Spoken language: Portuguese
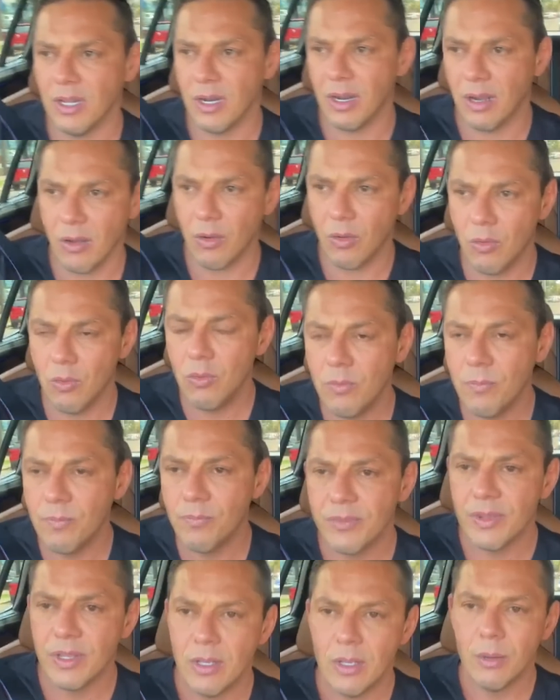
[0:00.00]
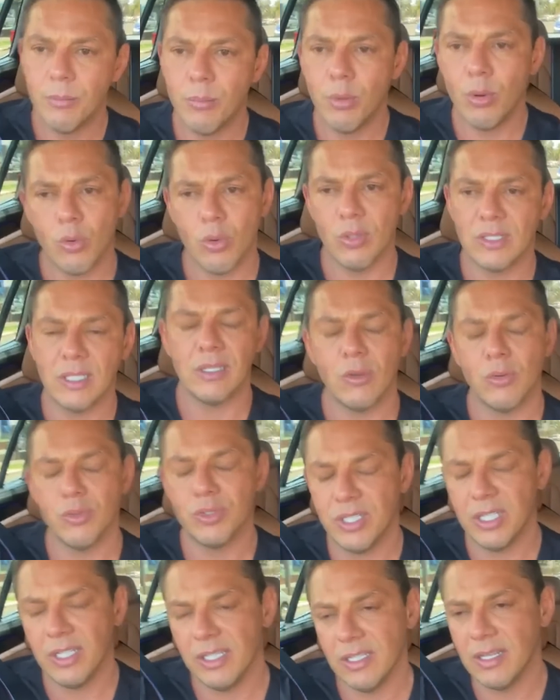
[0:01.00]
federal, por conta da
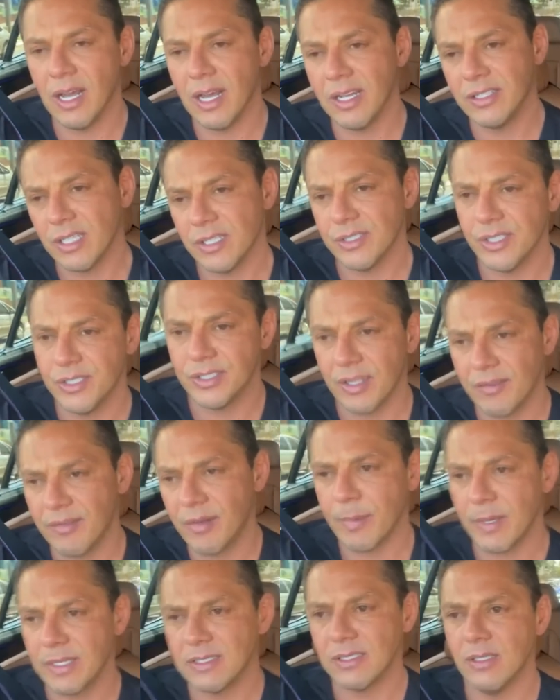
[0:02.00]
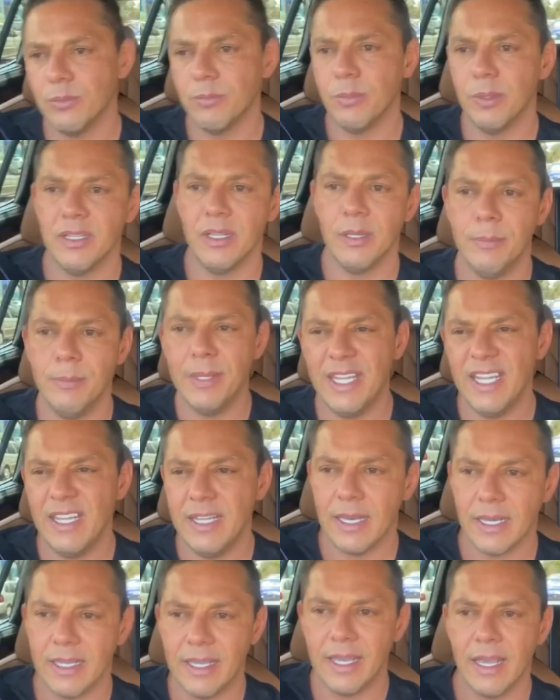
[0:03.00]
austeridade que a gente estava passando,
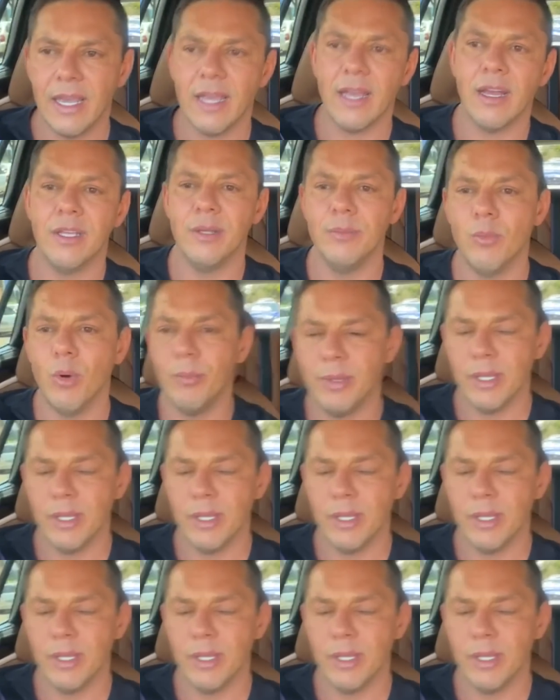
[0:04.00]
pandemia, guerra e